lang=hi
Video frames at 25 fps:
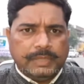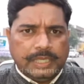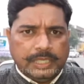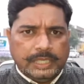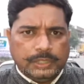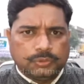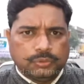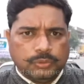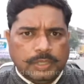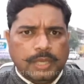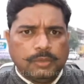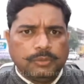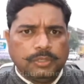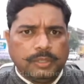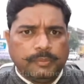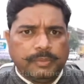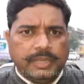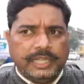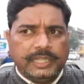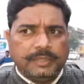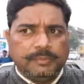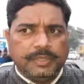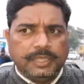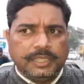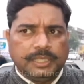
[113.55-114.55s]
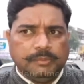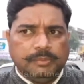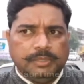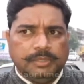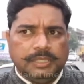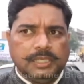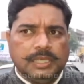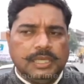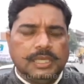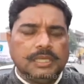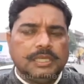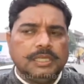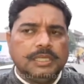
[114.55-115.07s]
मैंने सुना है उनकी बाइट में कि
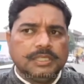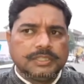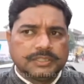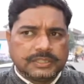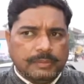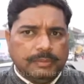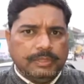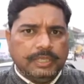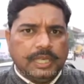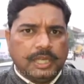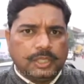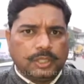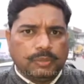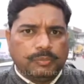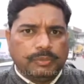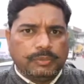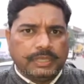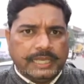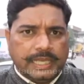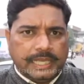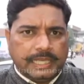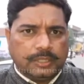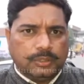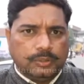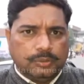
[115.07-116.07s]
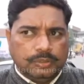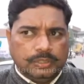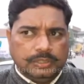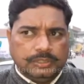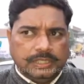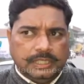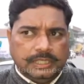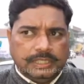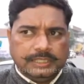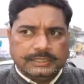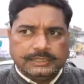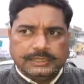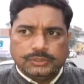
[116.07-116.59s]
भी यहाँ सभी घाटों में गैर
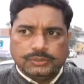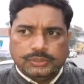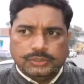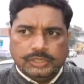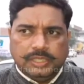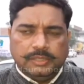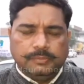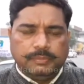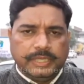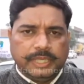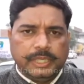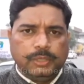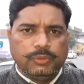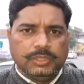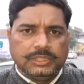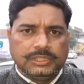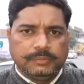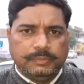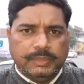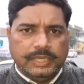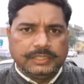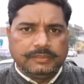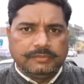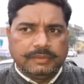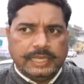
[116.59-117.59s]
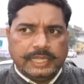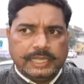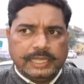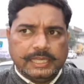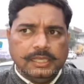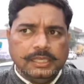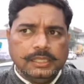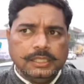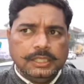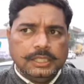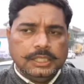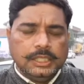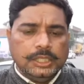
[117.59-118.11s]
कानूनी तरीके से जो ये बने हुए थे बांध
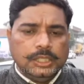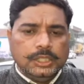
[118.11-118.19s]
वगैरह